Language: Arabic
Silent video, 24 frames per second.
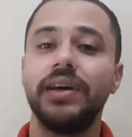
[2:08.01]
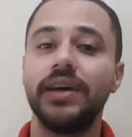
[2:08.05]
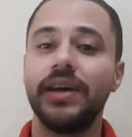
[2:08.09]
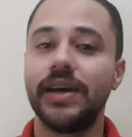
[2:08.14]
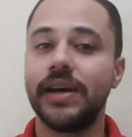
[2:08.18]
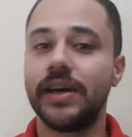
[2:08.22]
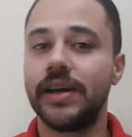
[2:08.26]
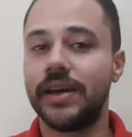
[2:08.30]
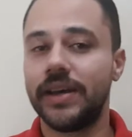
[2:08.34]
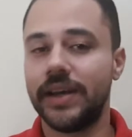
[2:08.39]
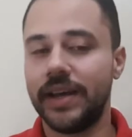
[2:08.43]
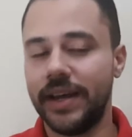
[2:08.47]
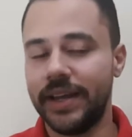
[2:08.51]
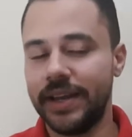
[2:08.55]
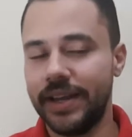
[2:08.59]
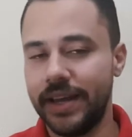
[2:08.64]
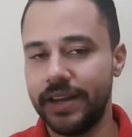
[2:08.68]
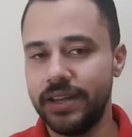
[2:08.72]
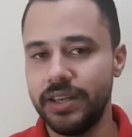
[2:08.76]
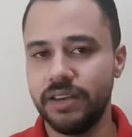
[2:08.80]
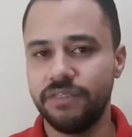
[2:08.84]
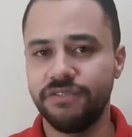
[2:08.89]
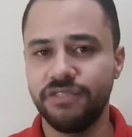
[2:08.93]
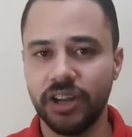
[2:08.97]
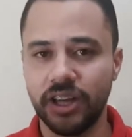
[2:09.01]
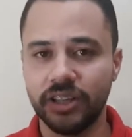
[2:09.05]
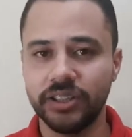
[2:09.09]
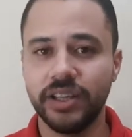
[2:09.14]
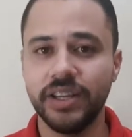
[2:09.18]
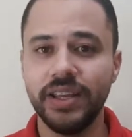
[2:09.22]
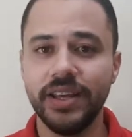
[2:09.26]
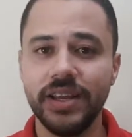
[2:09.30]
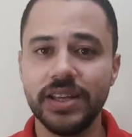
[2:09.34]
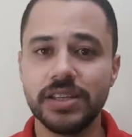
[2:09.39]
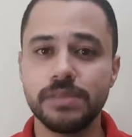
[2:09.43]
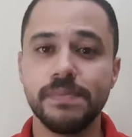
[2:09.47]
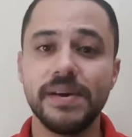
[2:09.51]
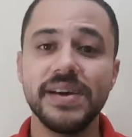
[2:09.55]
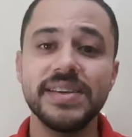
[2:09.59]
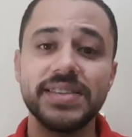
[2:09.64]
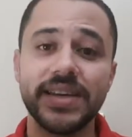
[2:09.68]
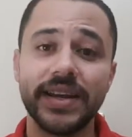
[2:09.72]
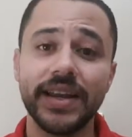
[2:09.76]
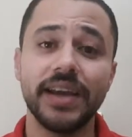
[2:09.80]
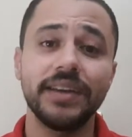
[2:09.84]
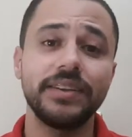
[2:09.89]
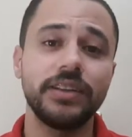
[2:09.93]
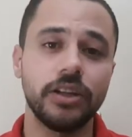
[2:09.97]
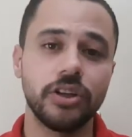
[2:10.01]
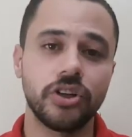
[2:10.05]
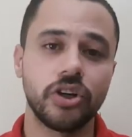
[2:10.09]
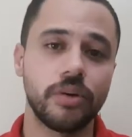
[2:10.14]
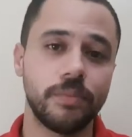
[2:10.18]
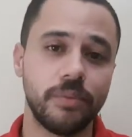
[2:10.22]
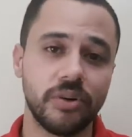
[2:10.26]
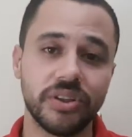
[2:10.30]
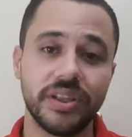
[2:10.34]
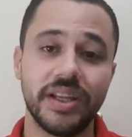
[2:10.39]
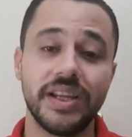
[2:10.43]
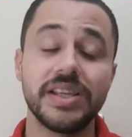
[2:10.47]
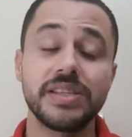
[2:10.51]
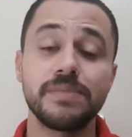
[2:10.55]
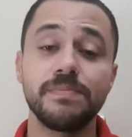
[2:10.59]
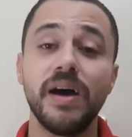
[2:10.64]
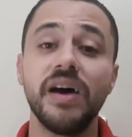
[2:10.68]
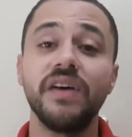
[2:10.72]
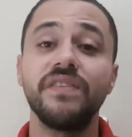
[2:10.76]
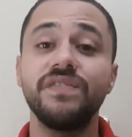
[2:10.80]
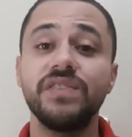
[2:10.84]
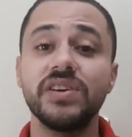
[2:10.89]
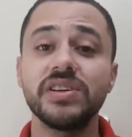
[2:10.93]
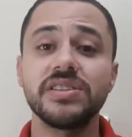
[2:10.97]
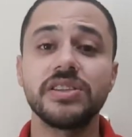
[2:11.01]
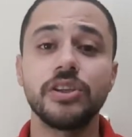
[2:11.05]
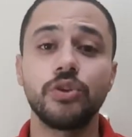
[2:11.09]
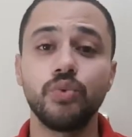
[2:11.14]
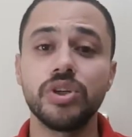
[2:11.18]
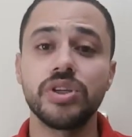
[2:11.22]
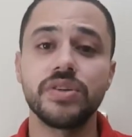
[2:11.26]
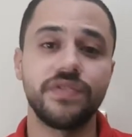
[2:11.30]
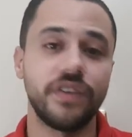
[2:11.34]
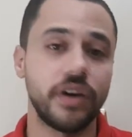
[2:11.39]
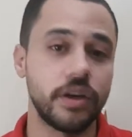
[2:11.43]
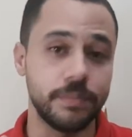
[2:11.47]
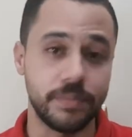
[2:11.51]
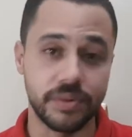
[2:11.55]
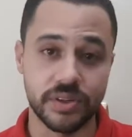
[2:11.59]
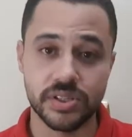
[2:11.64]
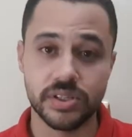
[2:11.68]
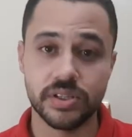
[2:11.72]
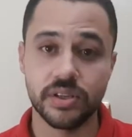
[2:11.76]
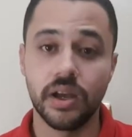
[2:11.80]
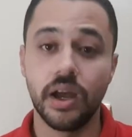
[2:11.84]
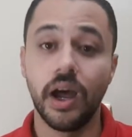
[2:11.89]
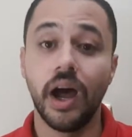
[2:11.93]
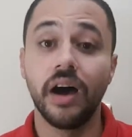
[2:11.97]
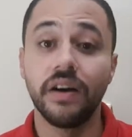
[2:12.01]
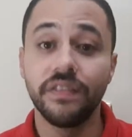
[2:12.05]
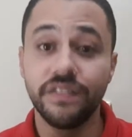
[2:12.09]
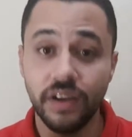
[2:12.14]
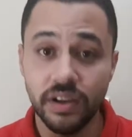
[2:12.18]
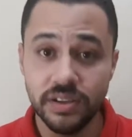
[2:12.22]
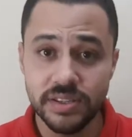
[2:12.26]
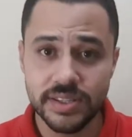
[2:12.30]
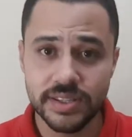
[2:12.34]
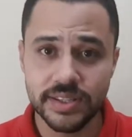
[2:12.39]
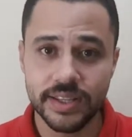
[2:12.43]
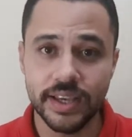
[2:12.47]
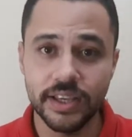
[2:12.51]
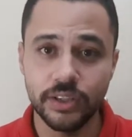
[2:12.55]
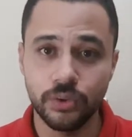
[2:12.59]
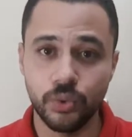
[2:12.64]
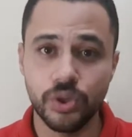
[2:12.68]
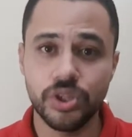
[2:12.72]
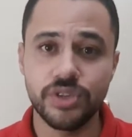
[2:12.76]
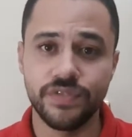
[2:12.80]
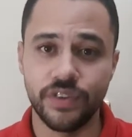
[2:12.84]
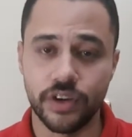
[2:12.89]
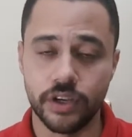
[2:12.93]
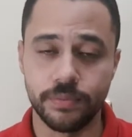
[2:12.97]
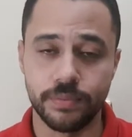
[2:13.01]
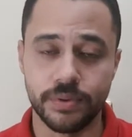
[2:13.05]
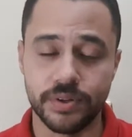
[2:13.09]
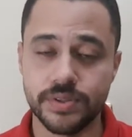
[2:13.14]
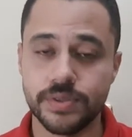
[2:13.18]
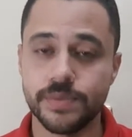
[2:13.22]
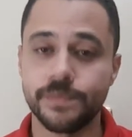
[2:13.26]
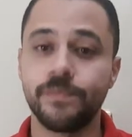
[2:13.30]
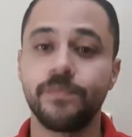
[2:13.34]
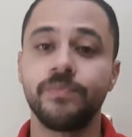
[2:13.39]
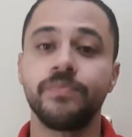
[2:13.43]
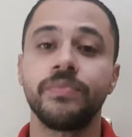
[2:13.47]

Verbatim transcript: آه الالياف العضليه اللي اسمها سريعه الانقباض اللي اسمها فاست تويتش فايبرز فاست تويتش فايبرز